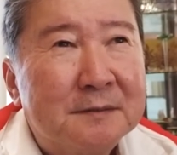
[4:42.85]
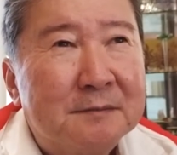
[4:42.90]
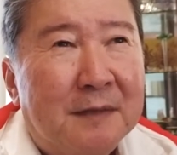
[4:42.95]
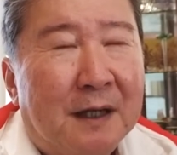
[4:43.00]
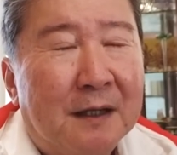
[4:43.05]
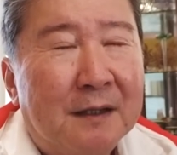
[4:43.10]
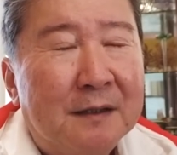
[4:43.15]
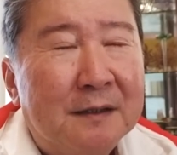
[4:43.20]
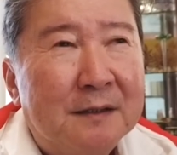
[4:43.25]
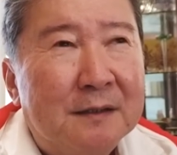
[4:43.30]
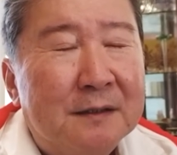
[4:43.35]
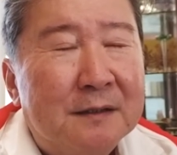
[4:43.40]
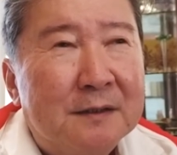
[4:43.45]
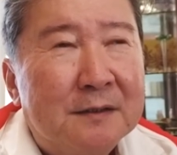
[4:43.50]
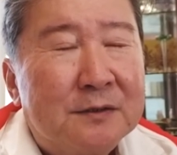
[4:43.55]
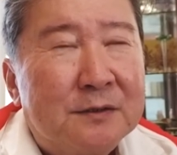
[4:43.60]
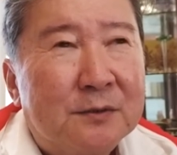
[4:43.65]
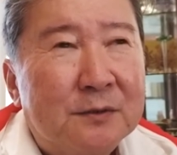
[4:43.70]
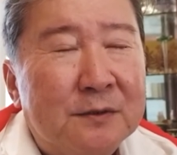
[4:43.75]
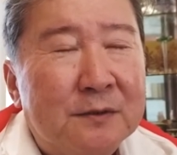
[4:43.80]
まあ、
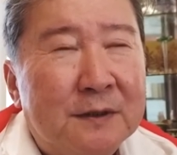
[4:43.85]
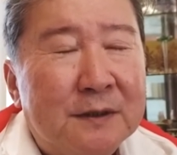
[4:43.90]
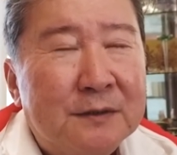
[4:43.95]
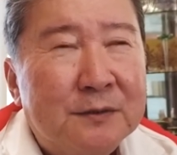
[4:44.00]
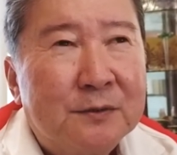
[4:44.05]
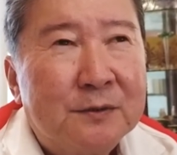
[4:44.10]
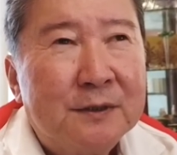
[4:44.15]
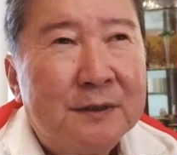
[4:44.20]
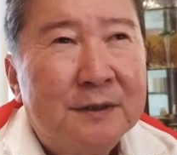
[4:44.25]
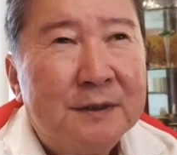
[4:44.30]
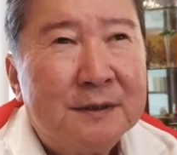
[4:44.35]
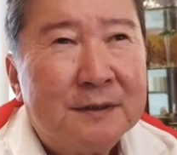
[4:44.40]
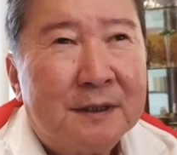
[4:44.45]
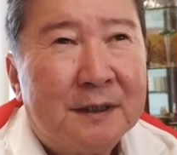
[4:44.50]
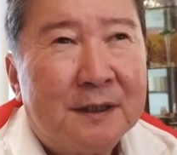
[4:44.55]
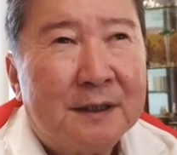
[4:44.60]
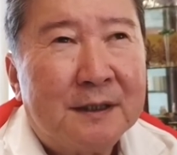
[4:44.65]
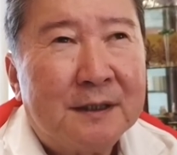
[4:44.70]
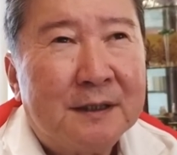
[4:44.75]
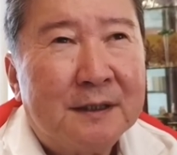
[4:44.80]
それはそれで
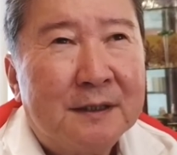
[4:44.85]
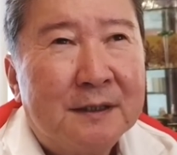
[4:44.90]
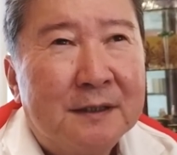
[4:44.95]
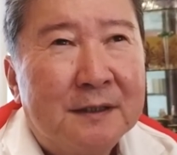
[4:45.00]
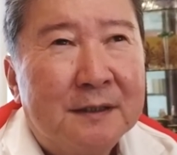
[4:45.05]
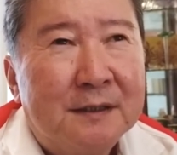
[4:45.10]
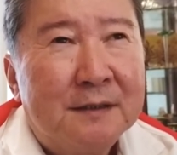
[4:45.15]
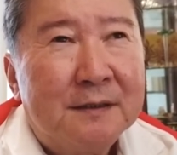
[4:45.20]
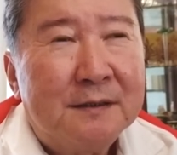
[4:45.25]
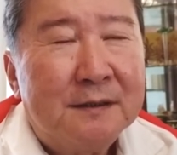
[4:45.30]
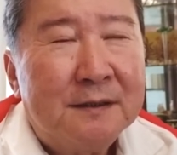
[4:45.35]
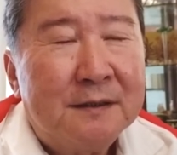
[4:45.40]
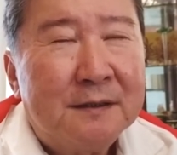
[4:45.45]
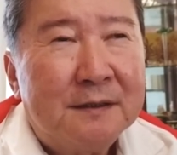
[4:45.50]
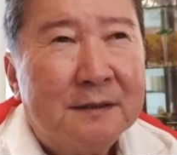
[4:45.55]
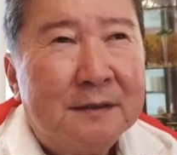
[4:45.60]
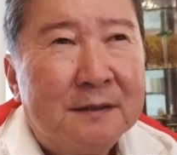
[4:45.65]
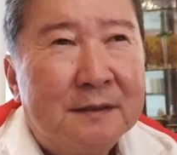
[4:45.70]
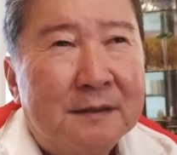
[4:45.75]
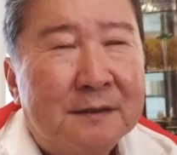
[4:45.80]
さ、
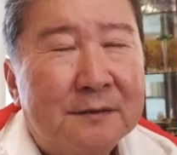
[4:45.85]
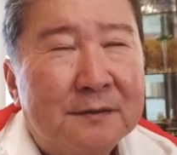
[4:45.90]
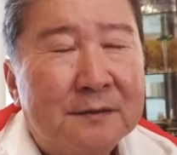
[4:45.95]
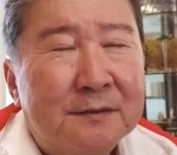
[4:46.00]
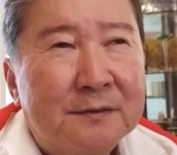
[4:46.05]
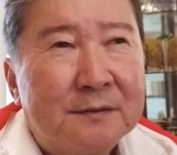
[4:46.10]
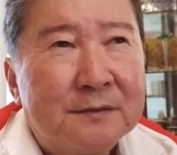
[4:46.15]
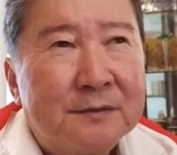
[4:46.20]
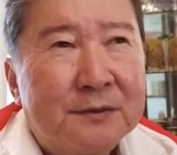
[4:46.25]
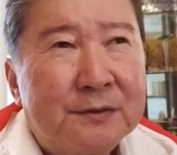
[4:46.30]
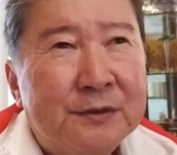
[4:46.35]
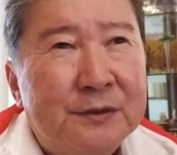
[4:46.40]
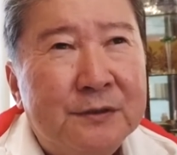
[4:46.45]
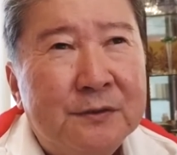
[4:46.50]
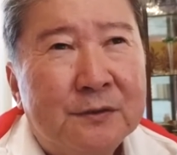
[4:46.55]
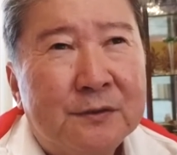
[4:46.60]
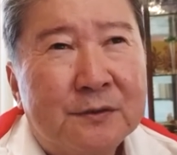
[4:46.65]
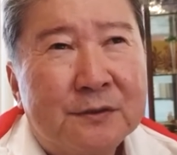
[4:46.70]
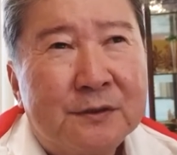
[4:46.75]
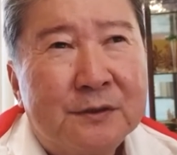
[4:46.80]
ね、次
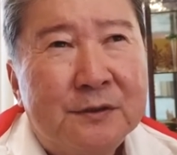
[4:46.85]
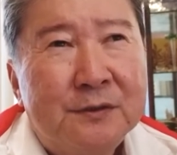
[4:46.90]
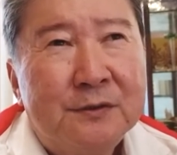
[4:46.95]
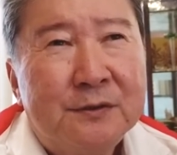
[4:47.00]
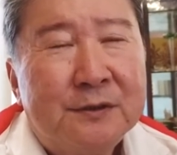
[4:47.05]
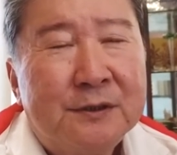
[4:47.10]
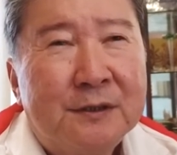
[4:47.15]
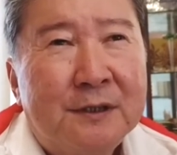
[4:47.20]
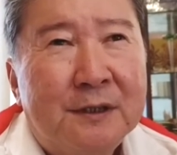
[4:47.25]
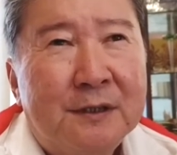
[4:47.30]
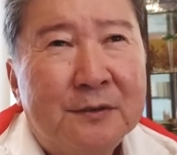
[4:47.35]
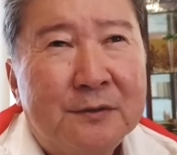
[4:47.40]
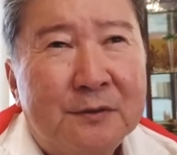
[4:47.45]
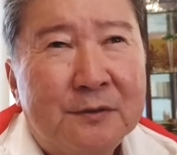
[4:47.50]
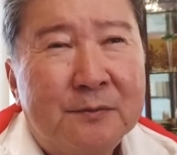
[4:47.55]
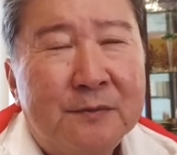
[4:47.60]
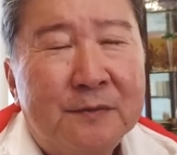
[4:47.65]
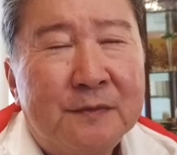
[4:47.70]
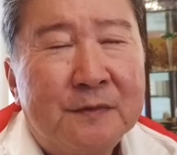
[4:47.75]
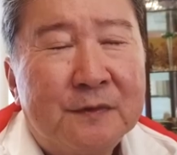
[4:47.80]
の事業機会
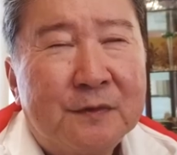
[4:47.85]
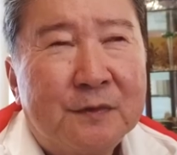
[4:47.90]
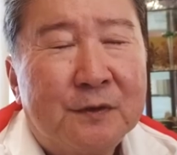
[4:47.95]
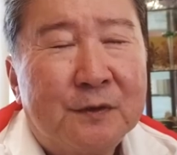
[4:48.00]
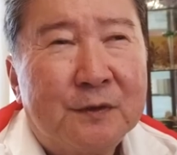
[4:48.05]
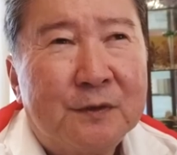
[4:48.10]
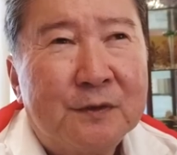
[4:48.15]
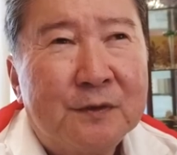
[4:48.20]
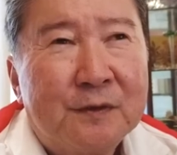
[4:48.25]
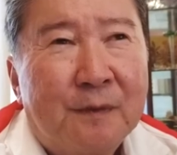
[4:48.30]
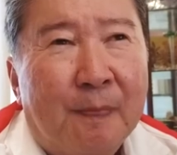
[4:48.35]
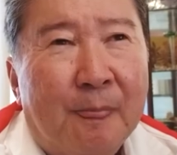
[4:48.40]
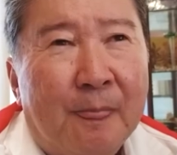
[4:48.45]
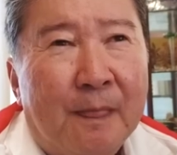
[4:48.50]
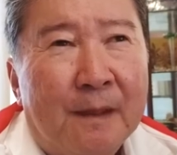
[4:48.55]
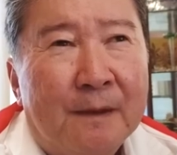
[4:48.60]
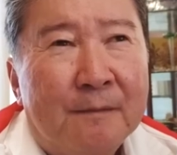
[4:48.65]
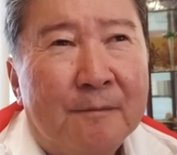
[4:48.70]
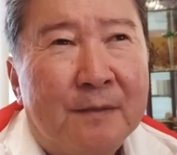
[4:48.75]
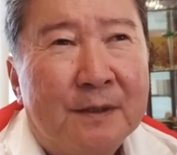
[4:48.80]
を
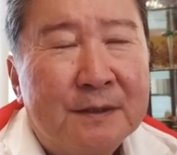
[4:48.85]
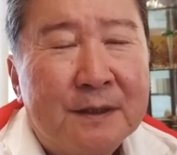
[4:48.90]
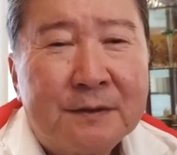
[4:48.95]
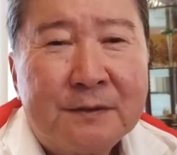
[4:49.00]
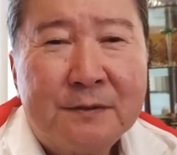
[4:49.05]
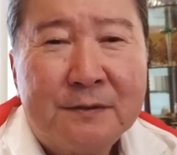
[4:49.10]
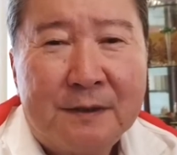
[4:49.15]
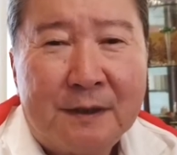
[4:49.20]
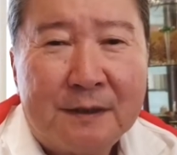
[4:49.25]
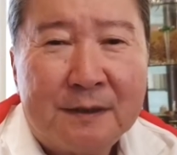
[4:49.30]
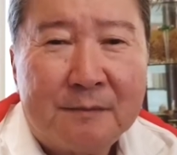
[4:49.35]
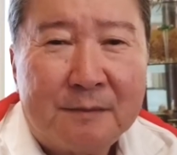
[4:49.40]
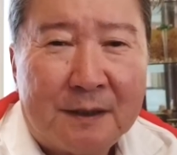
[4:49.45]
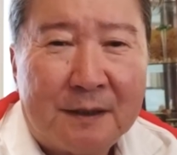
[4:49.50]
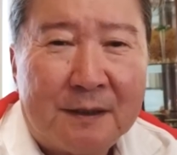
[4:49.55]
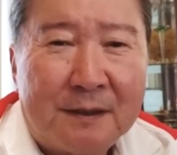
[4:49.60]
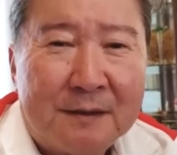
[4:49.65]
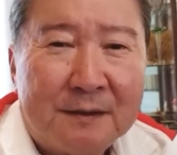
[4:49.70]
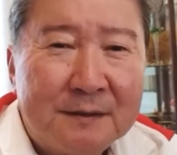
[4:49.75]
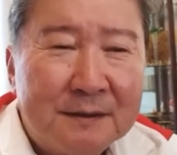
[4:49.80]
目指すんであれ
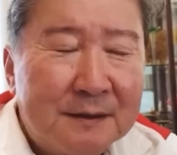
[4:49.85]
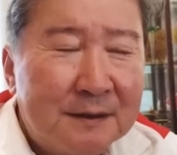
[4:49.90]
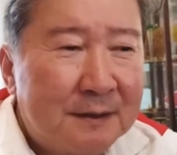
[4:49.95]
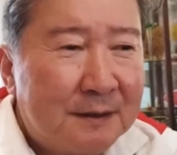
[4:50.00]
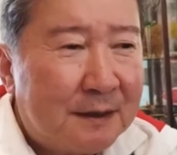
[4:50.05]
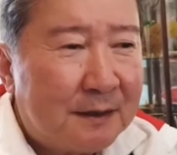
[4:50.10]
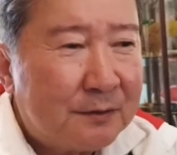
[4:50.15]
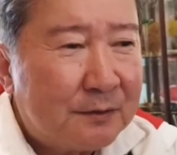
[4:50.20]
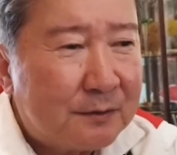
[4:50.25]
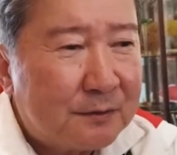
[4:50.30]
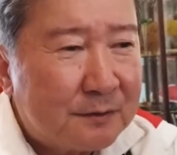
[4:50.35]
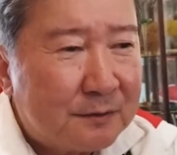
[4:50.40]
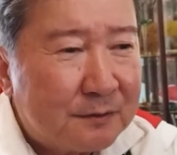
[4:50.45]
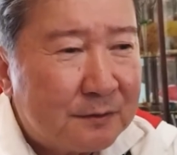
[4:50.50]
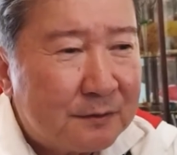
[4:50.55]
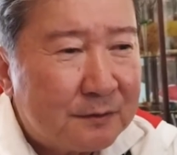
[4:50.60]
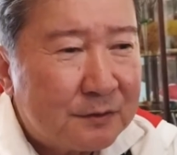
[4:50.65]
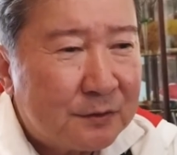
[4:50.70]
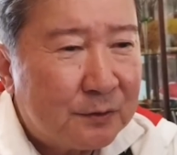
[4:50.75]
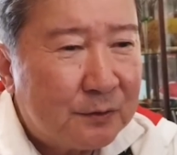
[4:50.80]
ば、そ
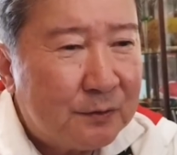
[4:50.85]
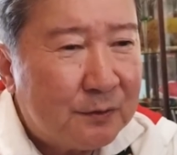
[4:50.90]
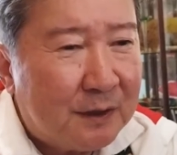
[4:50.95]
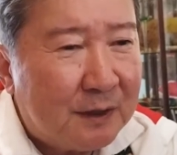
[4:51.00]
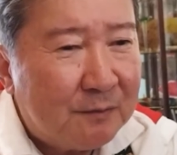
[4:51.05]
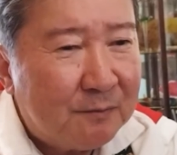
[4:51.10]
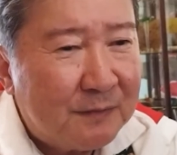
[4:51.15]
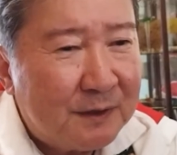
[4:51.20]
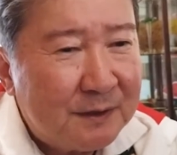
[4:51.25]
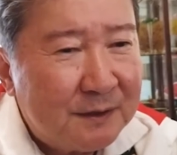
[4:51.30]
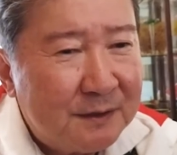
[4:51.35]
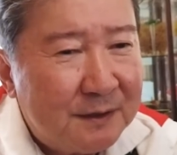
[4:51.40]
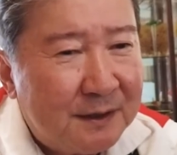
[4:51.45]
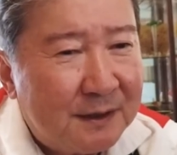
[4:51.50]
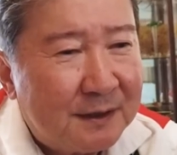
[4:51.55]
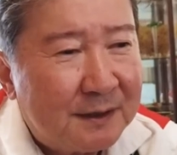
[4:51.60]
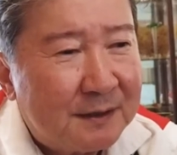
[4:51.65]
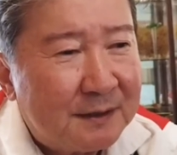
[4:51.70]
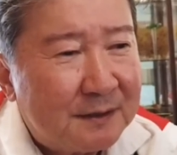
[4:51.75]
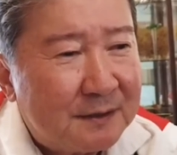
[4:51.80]
こはあんまり
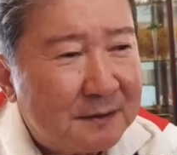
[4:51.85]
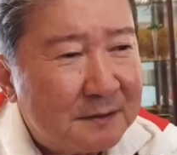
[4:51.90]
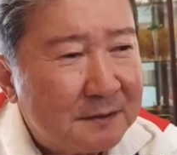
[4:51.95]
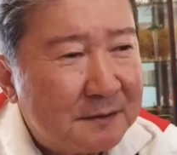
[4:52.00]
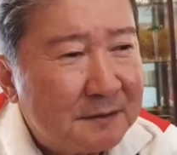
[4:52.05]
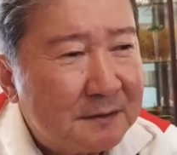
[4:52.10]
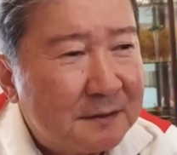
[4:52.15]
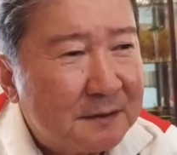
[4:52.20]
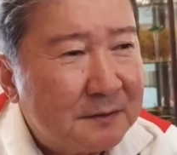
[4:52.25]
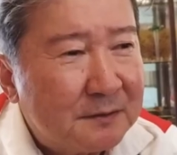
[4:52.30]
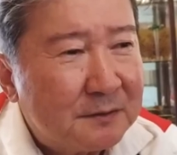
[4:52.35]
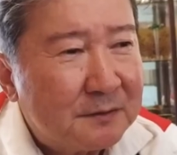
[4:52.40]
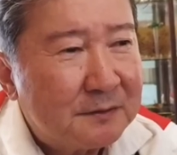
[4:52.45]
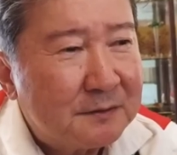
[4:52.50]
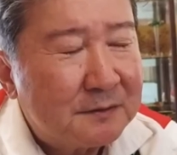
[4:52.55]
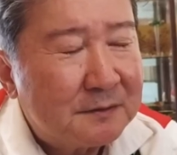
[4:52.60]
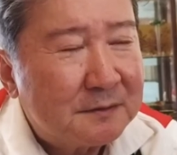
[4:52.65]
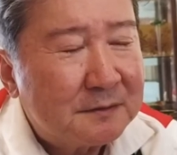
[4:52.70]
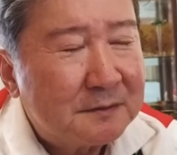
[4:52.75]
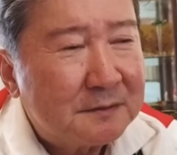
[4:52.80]
ね、
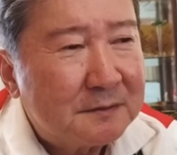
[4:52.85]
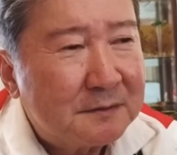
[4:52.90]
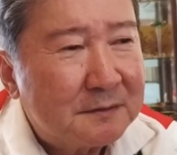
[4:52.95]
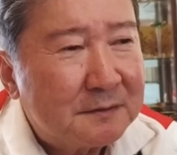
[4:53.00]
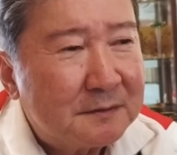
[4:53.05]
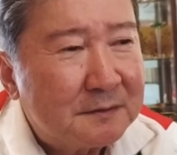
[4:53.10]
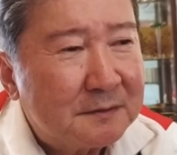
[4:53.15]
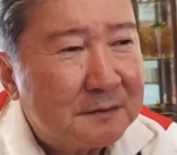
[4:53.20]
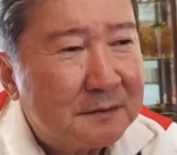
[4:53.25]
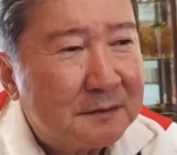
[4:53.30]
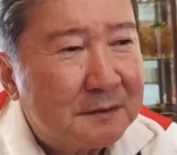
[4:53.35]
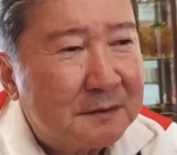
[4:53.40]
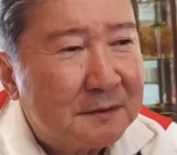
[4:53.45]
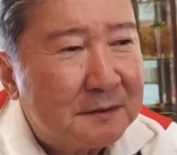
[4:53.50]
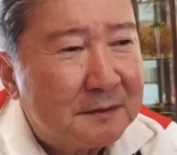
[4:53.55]
こ